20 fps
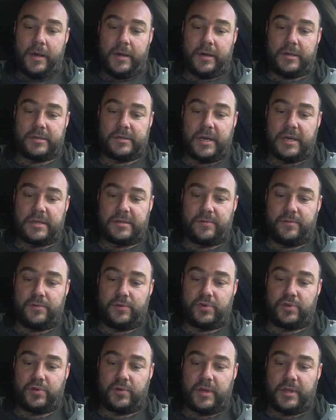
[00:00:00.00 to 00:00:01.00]

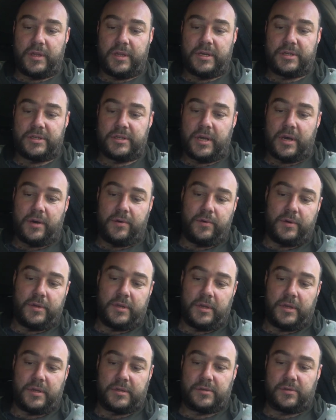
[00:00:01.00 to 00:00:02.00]
Рассказывают, что однажды
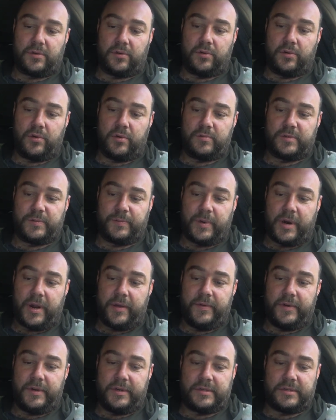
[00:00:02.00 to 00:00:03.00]
охотники с трудом
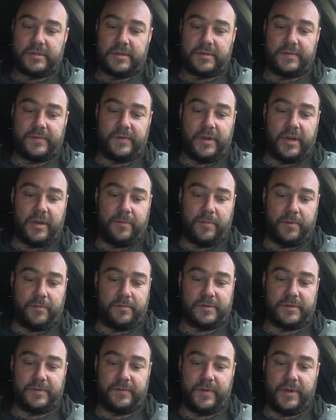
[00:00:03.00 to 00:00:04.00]
справились со
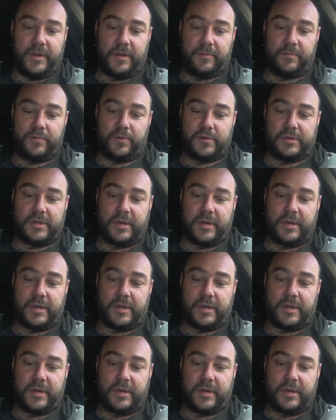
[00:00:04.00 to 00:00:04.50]
свирепым зверем, но